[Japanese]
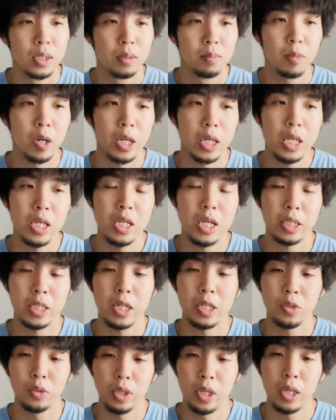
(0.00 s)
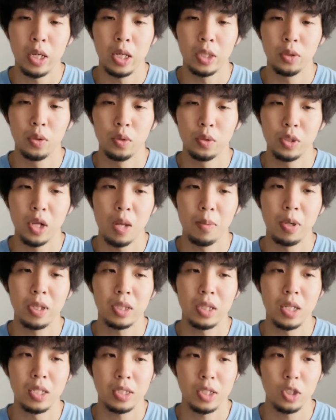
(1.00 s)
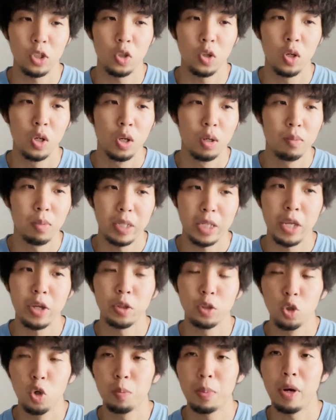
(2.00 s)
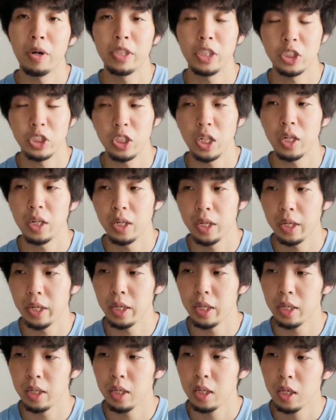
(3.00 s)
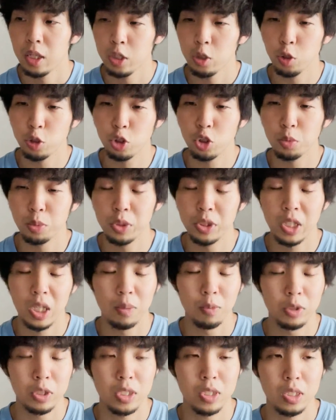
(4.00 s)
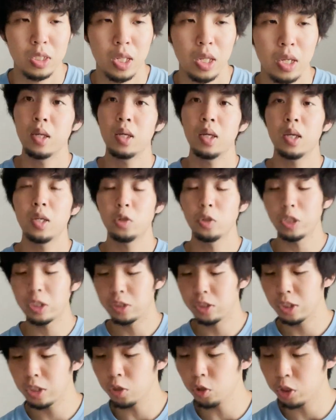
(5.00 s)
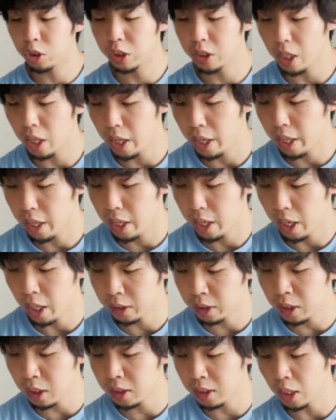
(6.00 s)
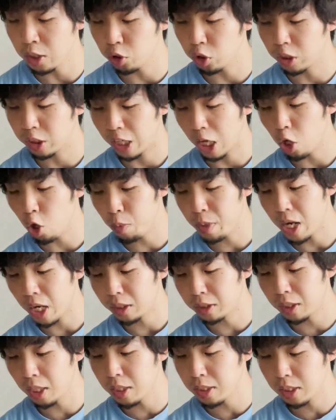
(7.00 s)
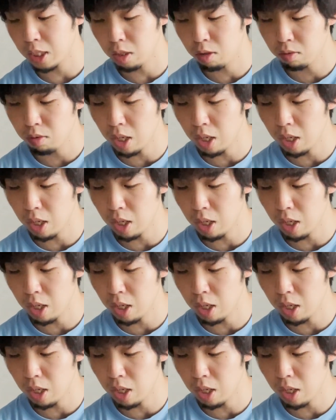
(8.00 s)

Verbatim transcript: まあ、いい当たりのね、あの、フライもあったんですけど、まあ、結局ノーパワーでした。はい。吉野部からもですね。えー、そして次の試合、えー、8月30日火曜日楽天戦